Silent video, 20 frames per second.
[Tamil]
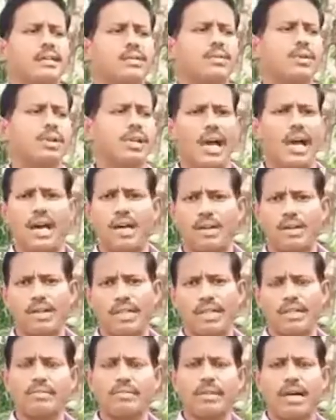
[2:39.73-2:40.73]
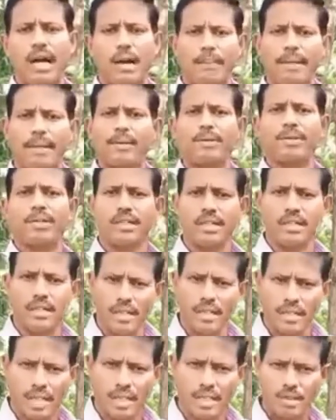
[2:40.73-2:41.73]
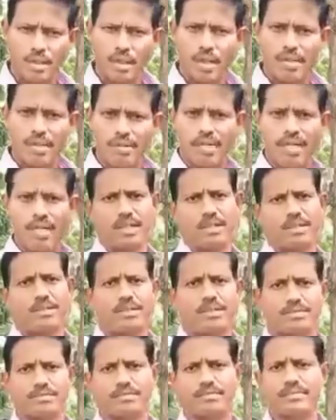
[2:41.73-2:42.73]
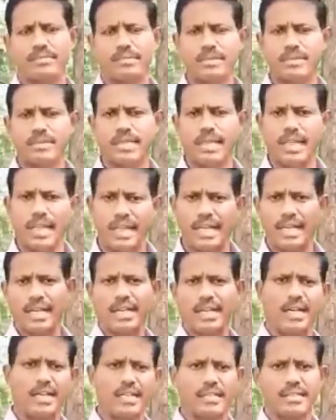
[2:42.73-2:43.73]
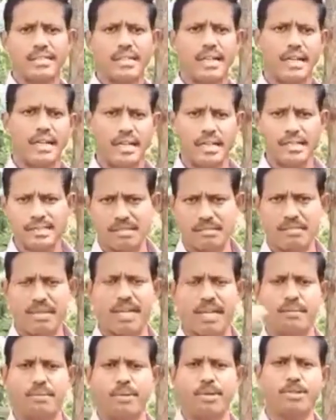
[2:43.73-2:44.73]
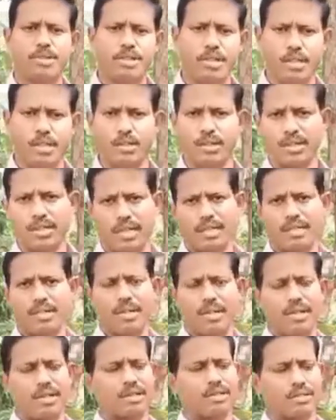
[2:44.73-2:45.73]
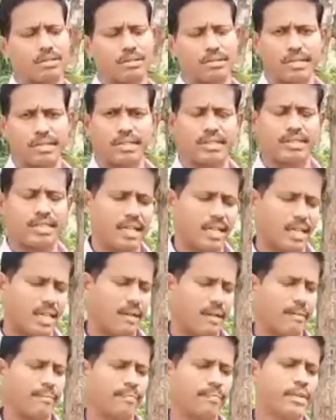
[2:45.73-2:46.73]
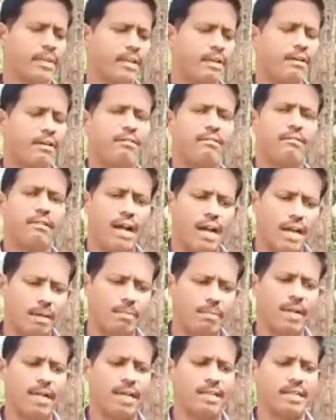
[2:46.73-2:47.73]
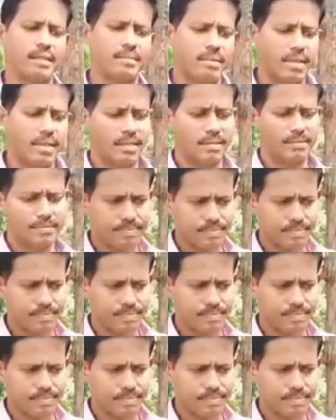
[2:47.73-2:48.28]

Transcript: உங்களுடைய ஆரோக்கியம் அப்படியே ஒரு கண்ட்ரோல் லெவல்லே இருக்கும் கீழே இறங்காது அட்லீஸ்ட் மேலே பகுதியிலேயே ஒரு கண்ட்ரோலில் இருக்கும் இது தேங்காய் வாழைப்பழம் அதே மாதிரி